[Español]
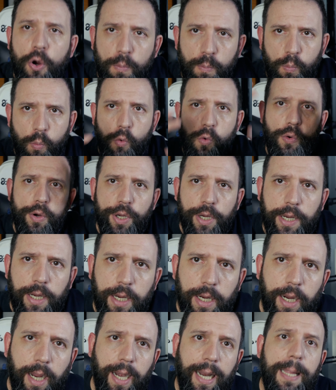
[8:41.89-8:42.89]

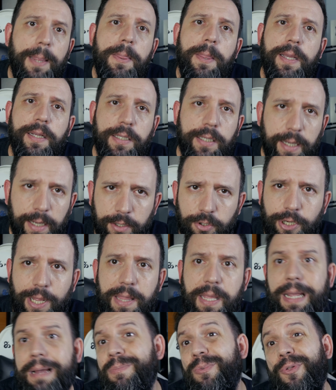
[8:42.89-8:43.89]
muy grandes, ¿eh? O sea,
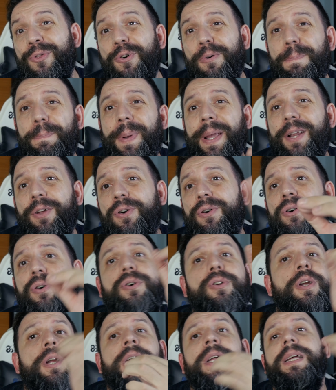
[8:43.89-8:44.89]
digamos dos
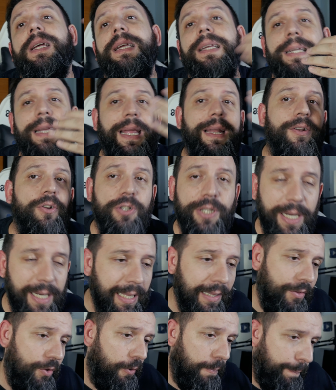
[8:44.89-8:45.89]
peros que no
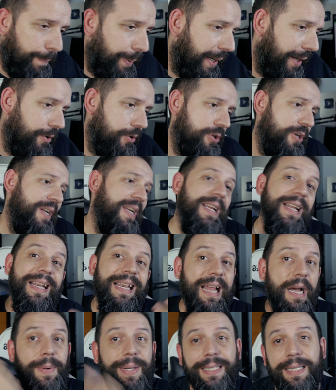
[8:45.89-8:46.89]
serían dos peros.
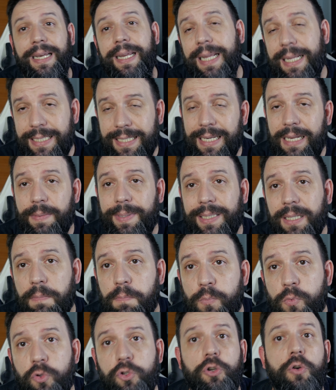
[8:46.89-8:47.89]
La batería, si le metes
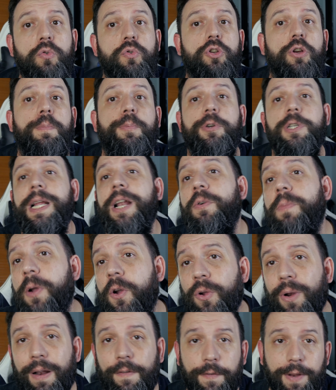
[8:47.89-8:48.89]
mucho uso, pues a lo
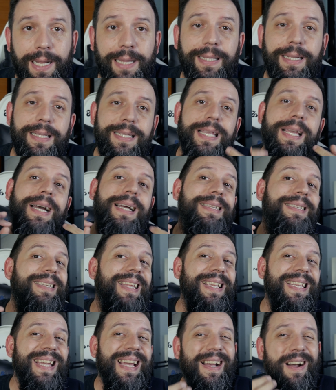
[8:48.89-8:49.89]
mejor al final del día
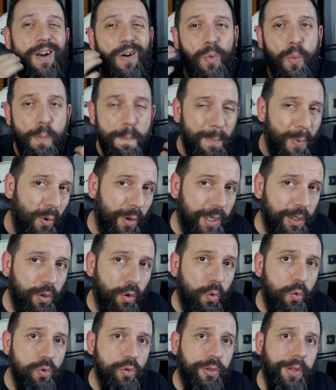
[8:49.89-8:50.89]
te llega un
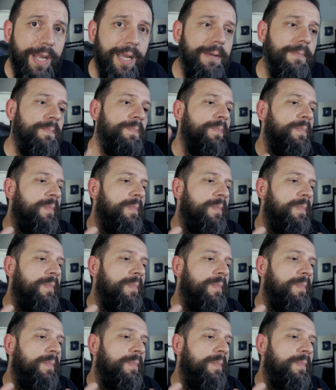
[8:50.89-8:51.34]
poquito justa,